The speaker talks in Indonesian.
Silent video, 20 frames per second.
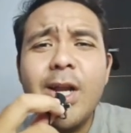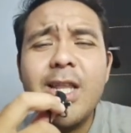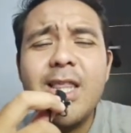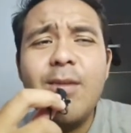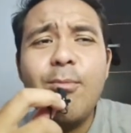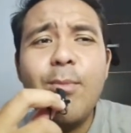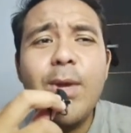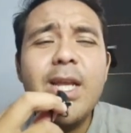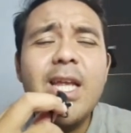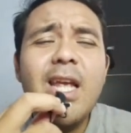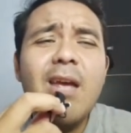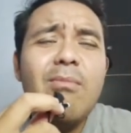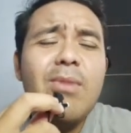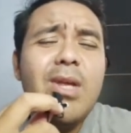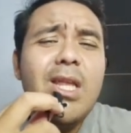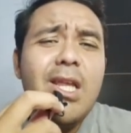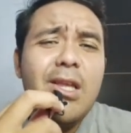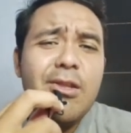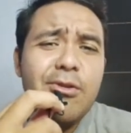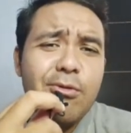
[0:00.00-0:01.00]
ngerti main
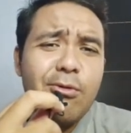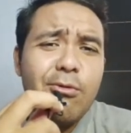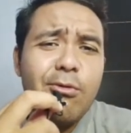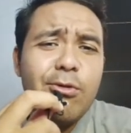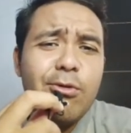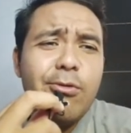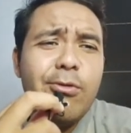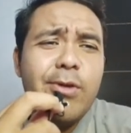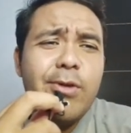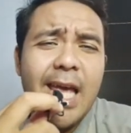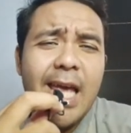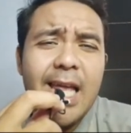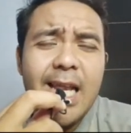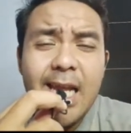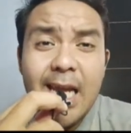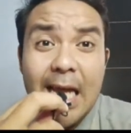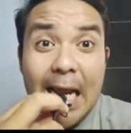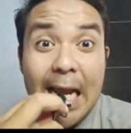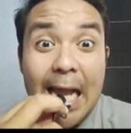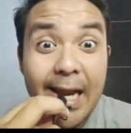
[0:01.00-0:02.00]
game ini. Coba gue tuh
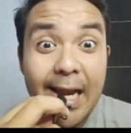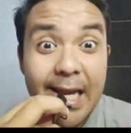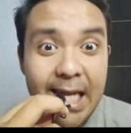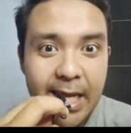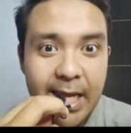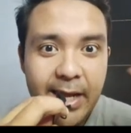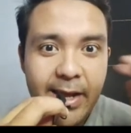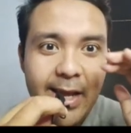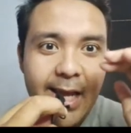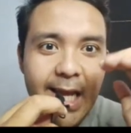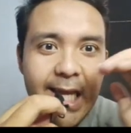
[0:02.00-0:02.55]
daily kelar nih.